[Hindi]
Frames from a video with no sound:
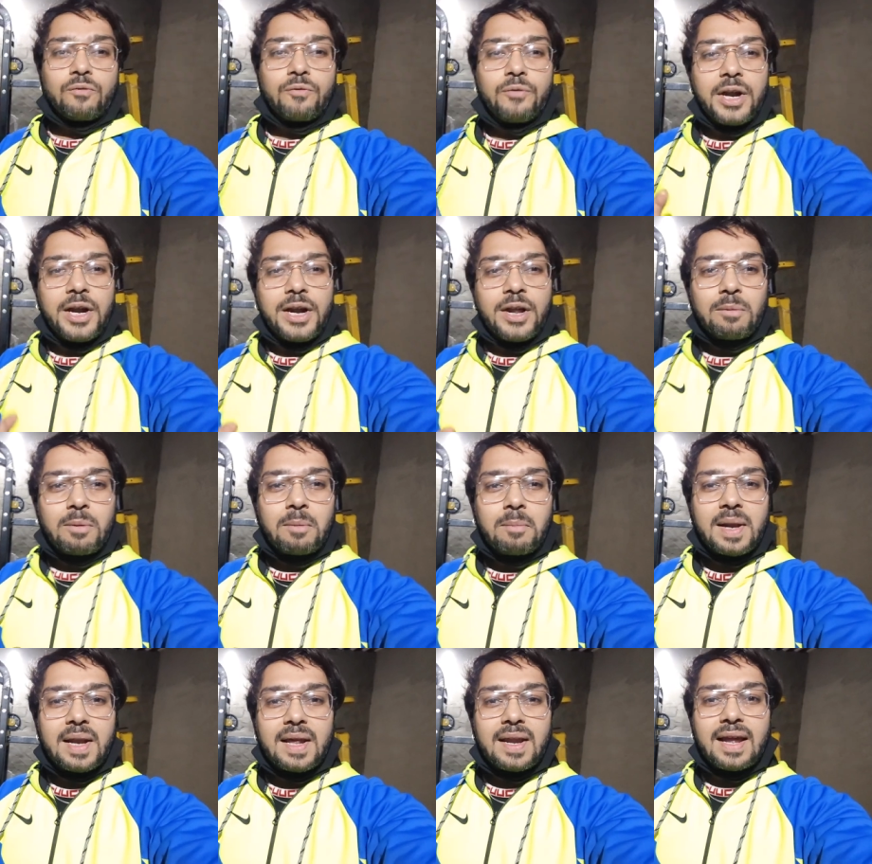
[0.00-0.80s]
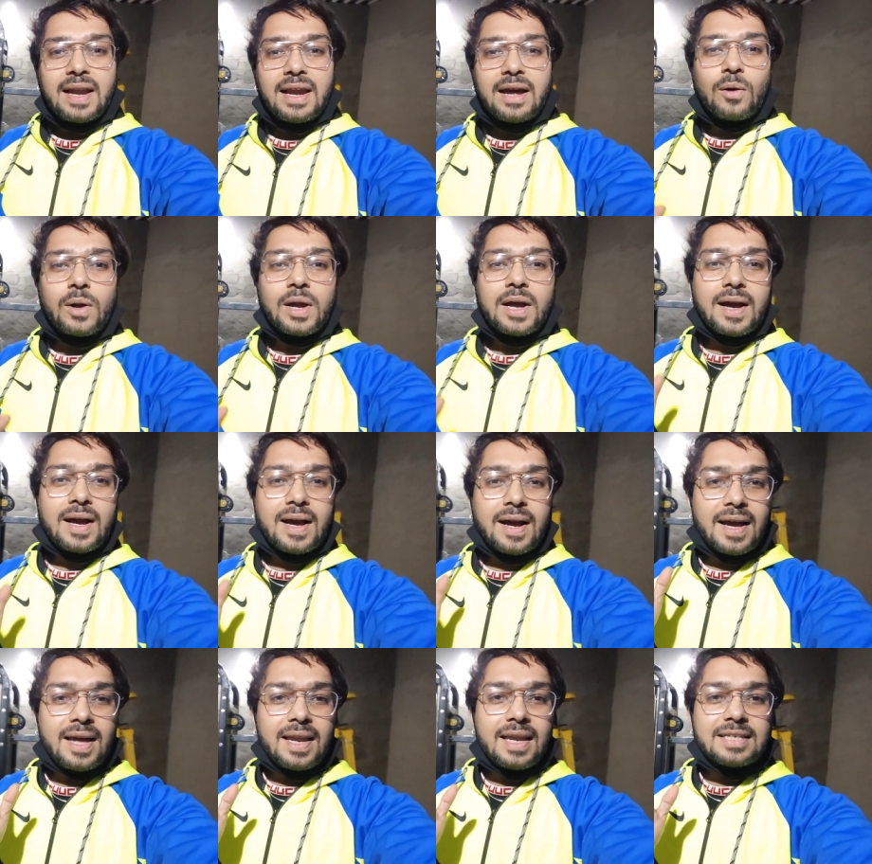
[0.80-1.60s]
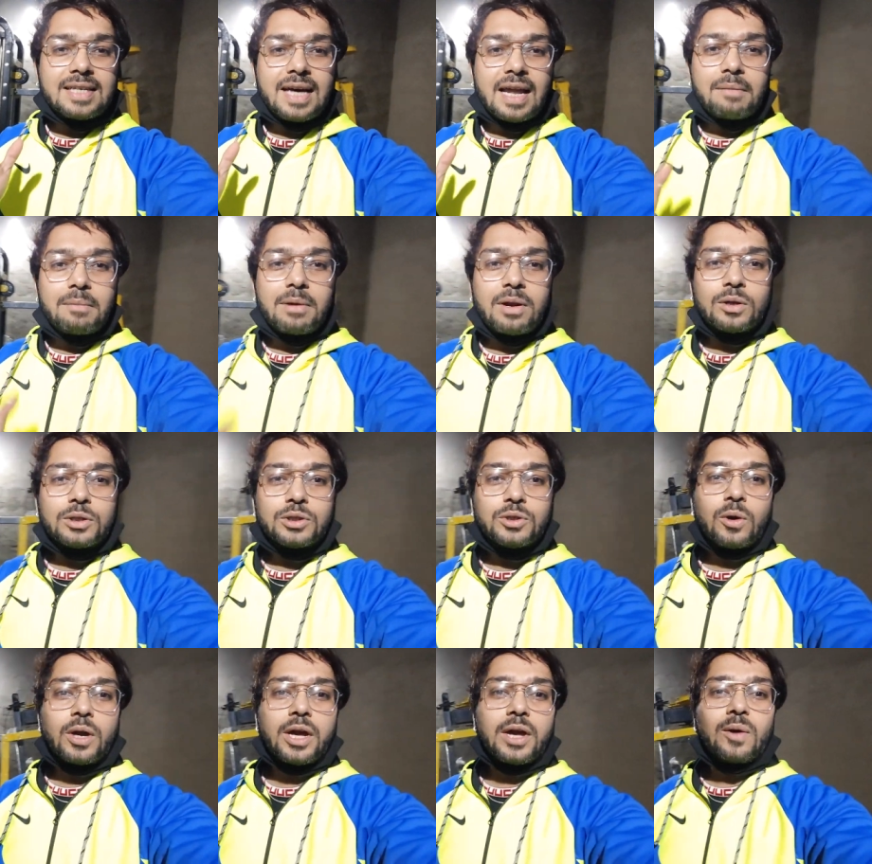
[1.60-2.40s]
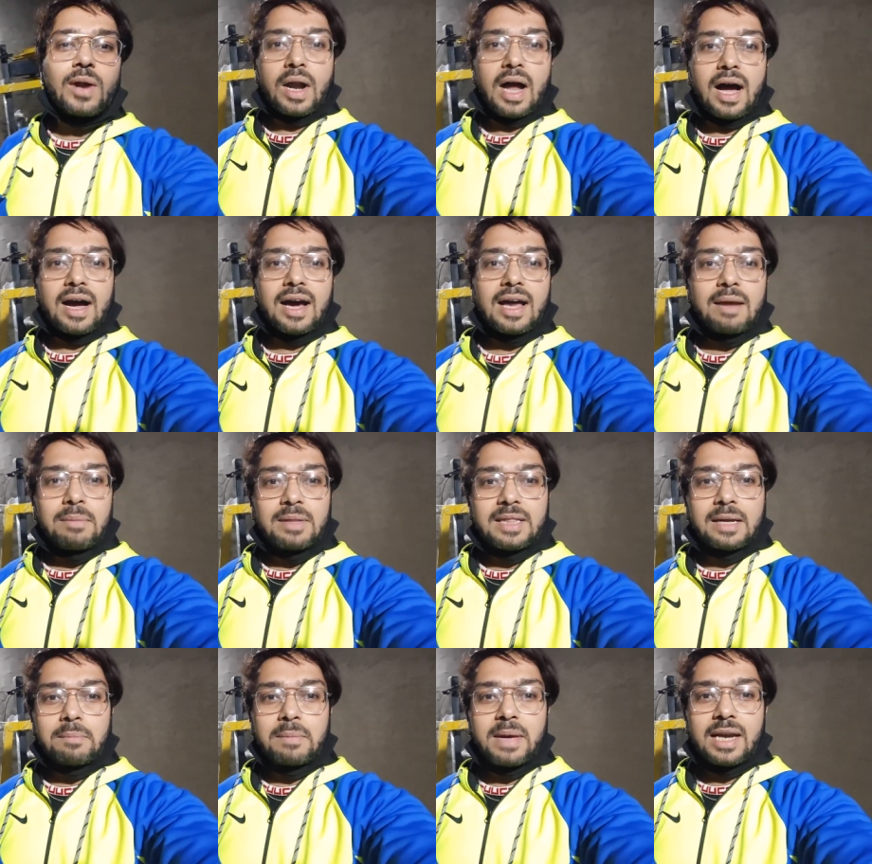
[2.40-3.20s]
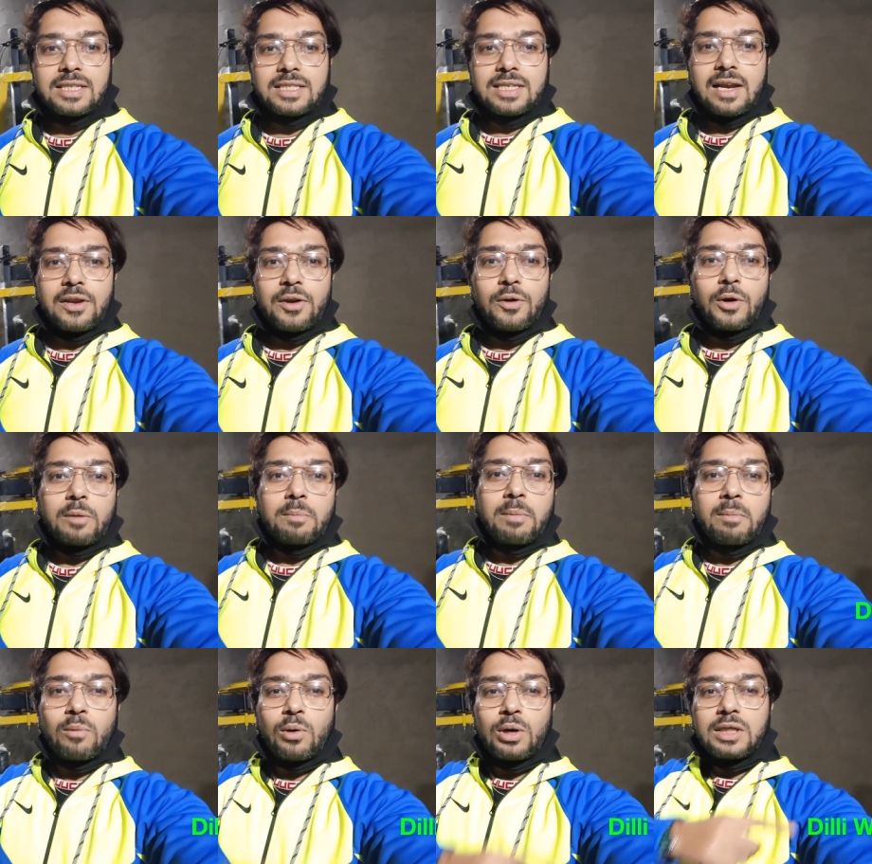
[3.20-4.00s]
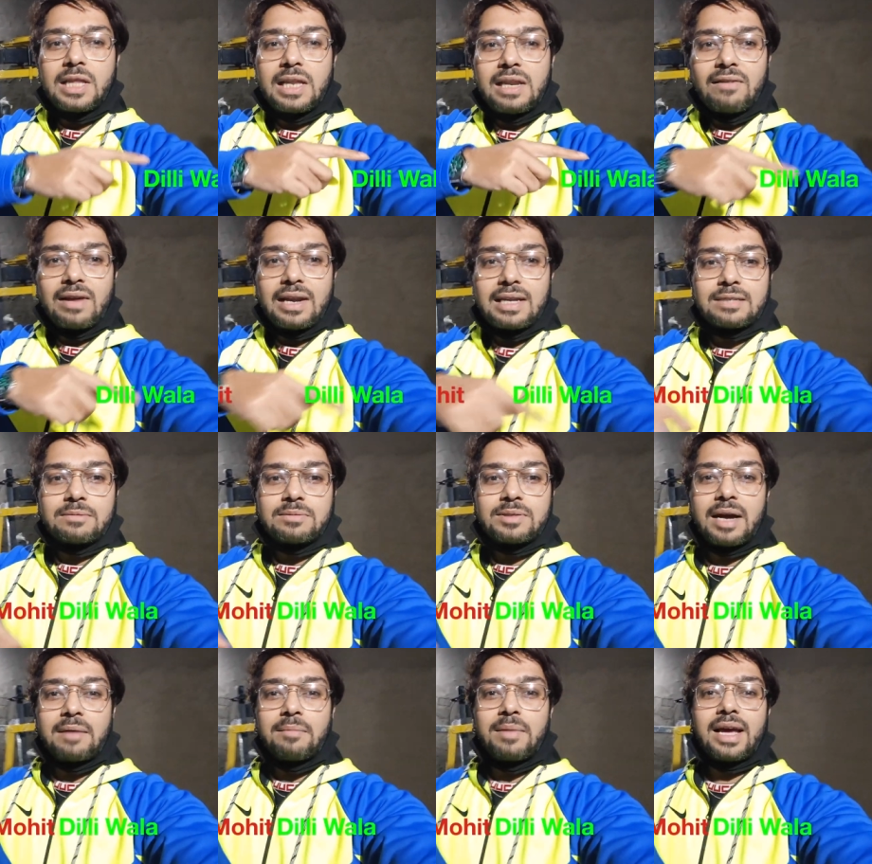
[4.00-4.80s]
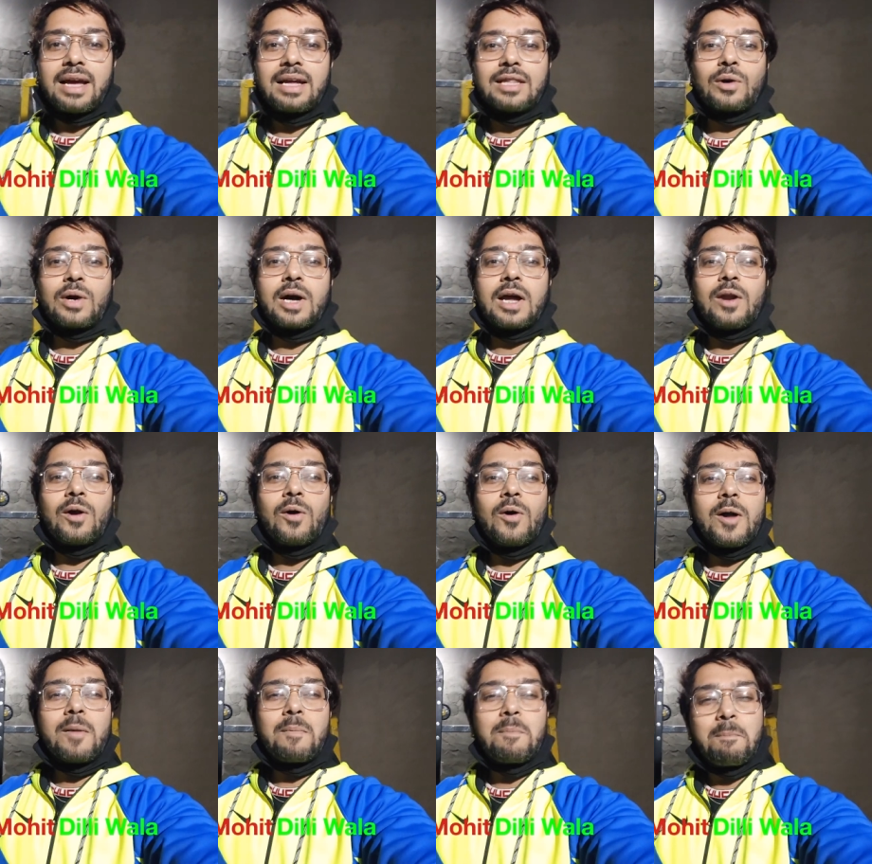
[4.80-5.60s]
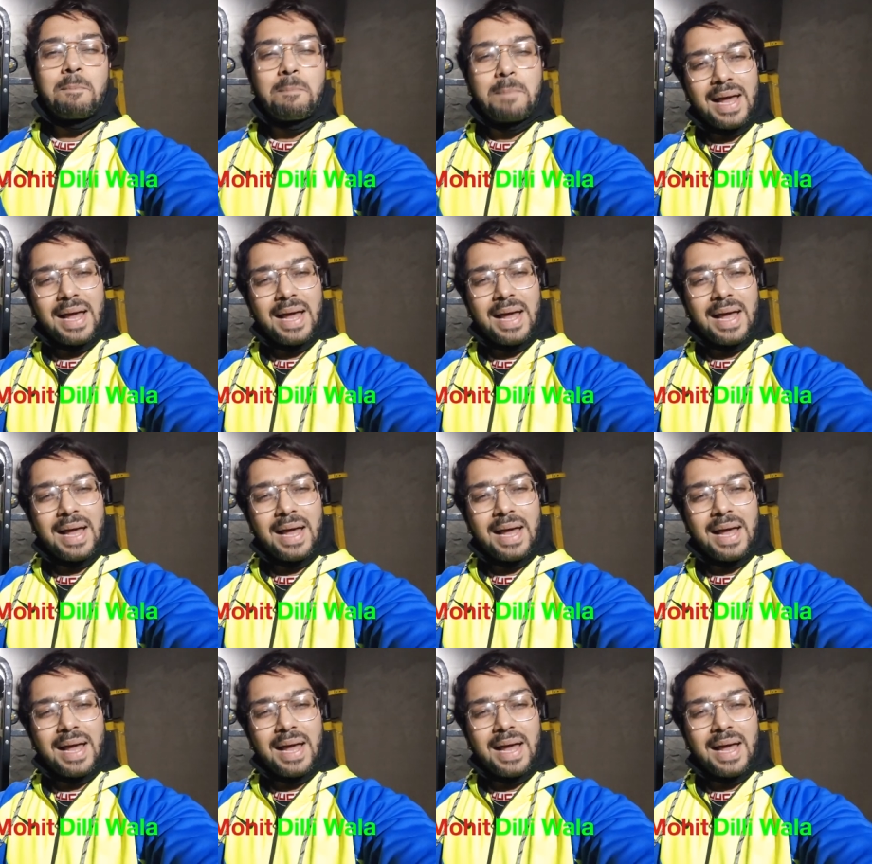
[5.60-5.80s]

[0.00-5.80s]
तो वीडियो में बने रहना है और कहीं नहीं जाना है मेरे को छोड़ के और अगर अभी तक मेरा चैनल यूट्यूब पर मोहित दिल्ली वाला चैनल सब्सक्राइब नहीं किया तो कर लो और